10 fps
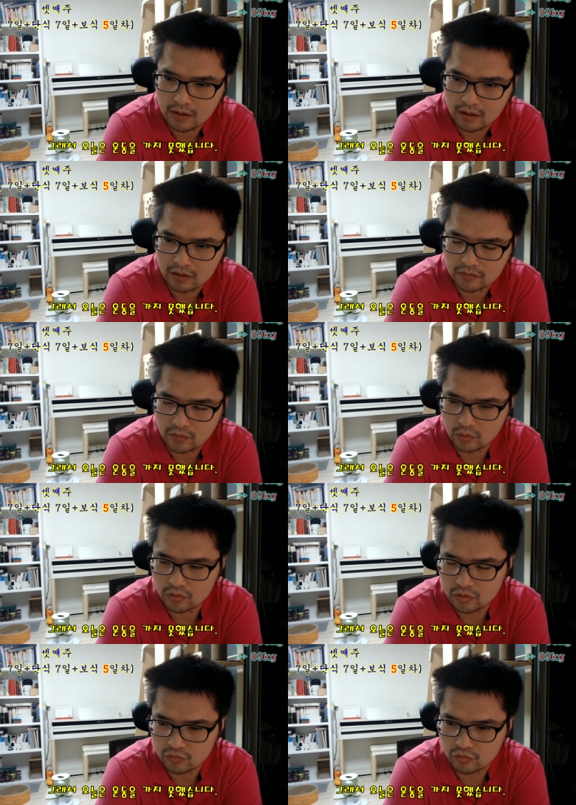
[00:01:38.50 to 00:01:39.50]
그래서
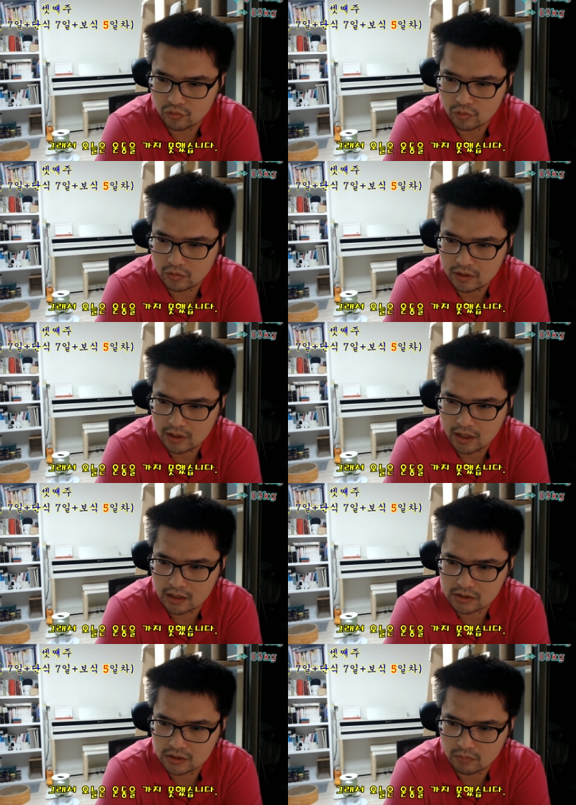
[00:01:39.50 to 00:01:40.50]
오늘은 운동을
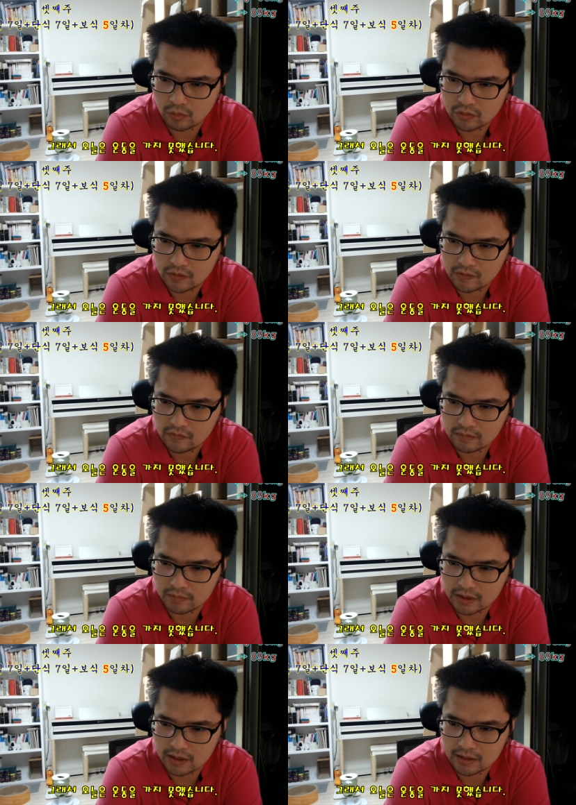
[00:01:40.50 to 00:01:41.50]
가지
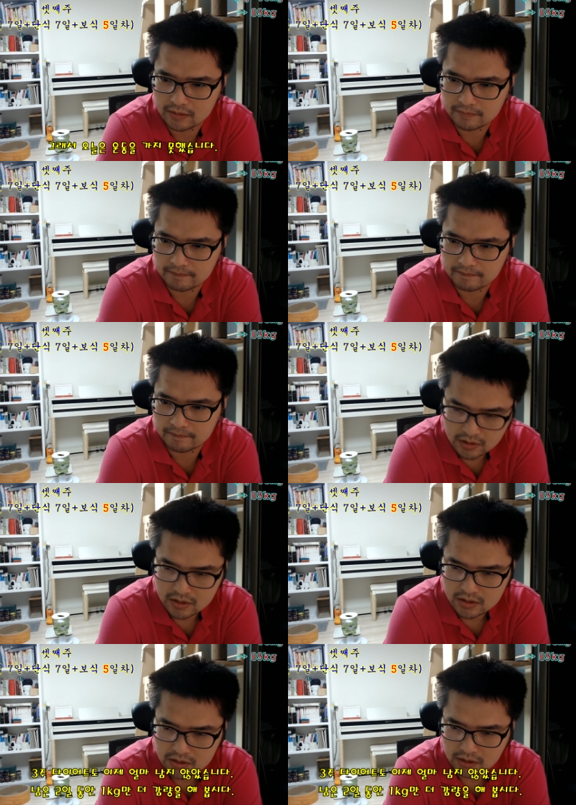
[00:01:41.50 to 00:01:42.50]
못했습니다.
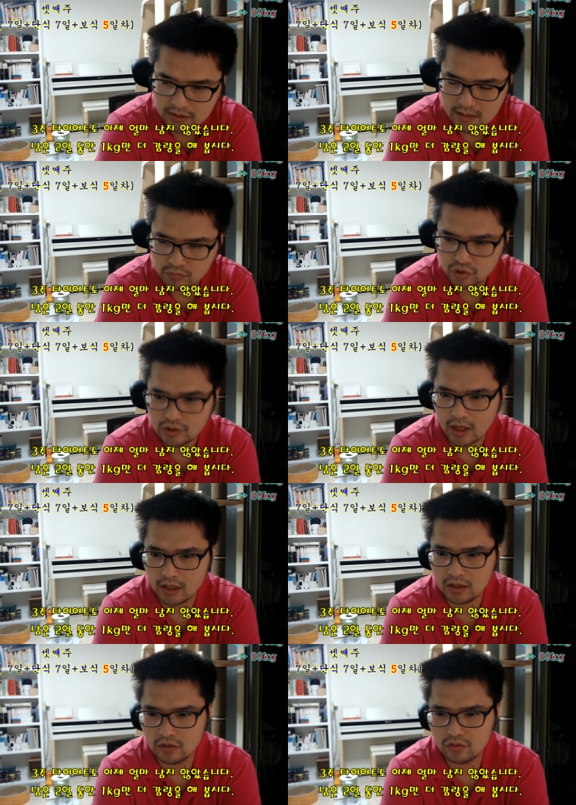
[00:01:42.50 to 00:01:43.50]
자, 3주
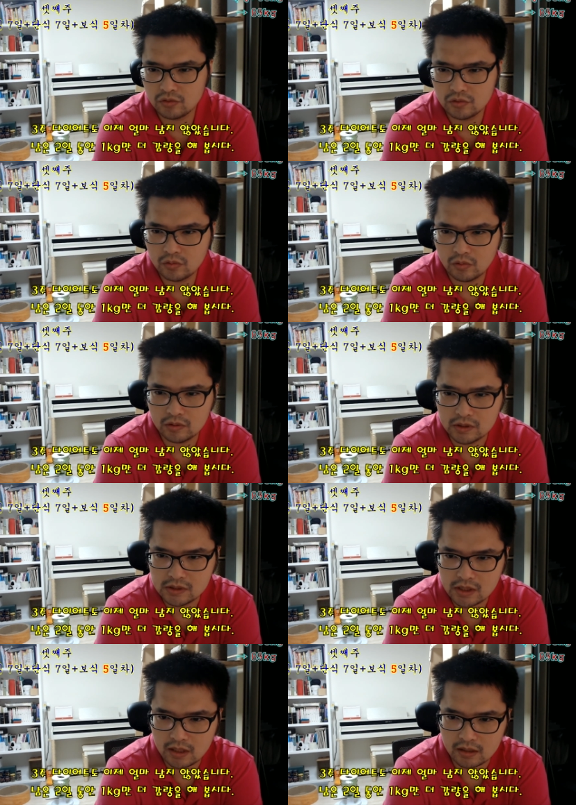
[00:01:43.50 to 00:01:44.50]
다이어트도
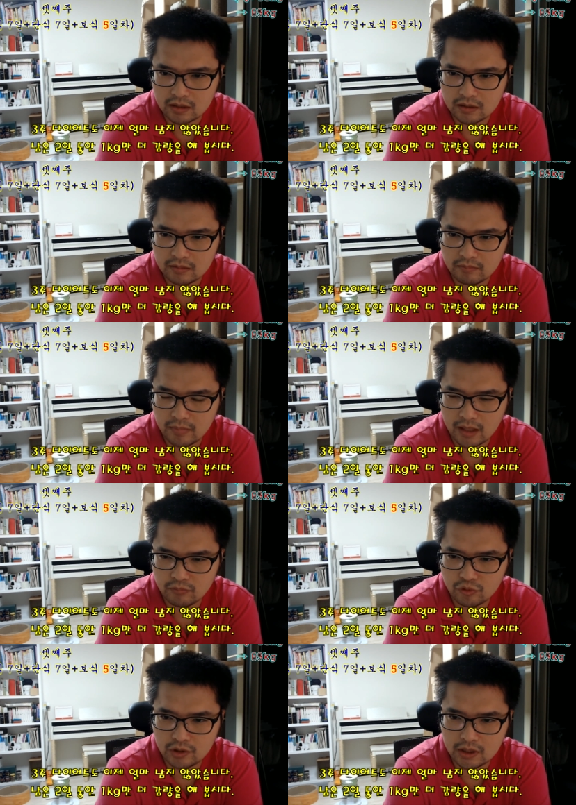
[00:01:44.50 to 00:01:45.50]
이제
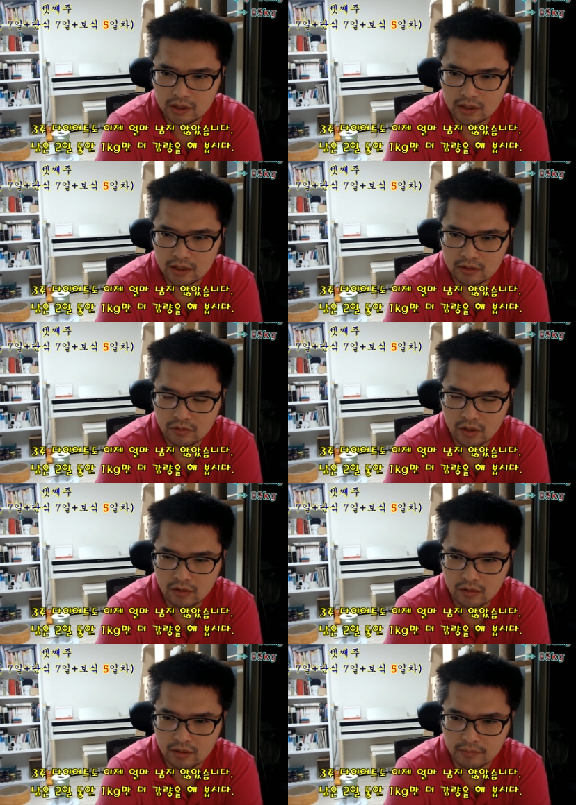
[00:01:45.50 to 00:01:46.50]
마무리가
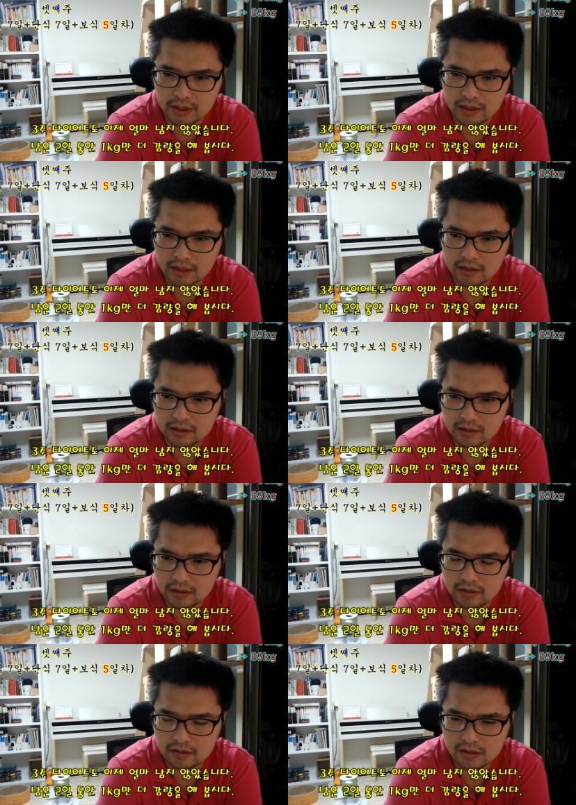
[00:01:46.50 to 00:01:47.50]
되어 갑니다.
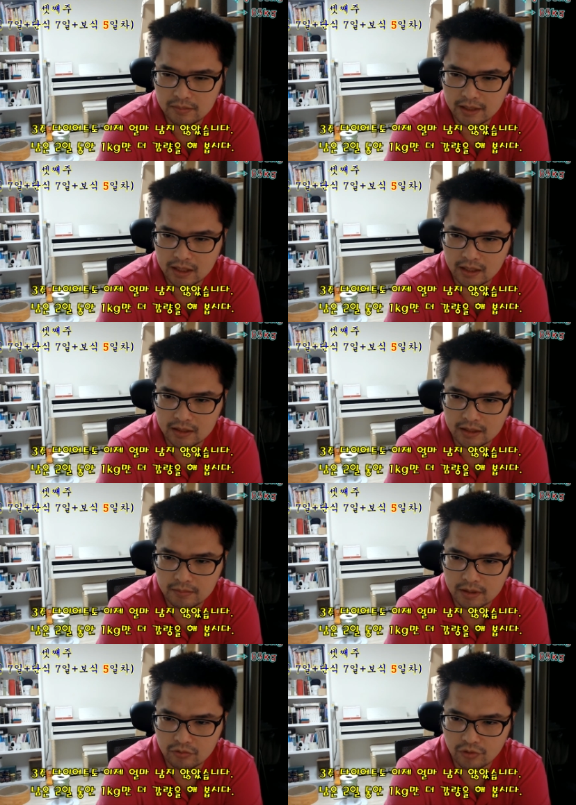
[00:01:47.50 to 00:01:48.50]
이틀밖에 안
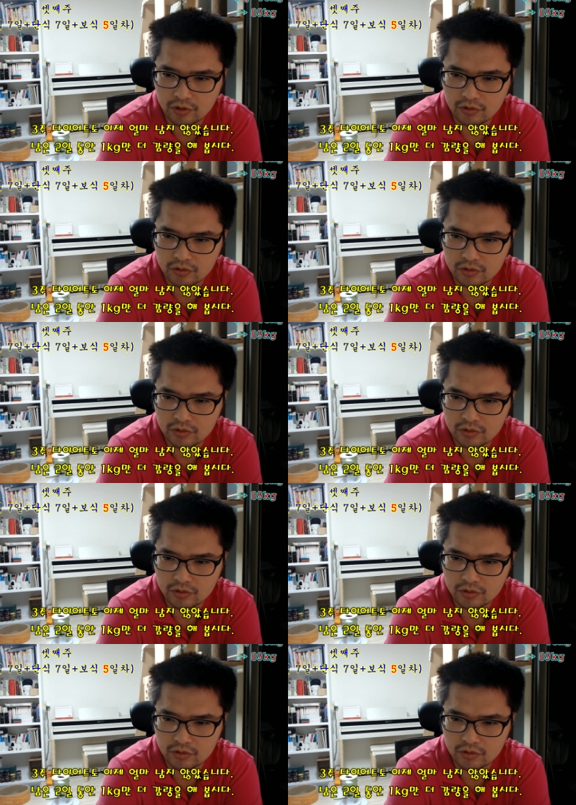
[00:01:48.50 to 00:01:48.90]
남았고요.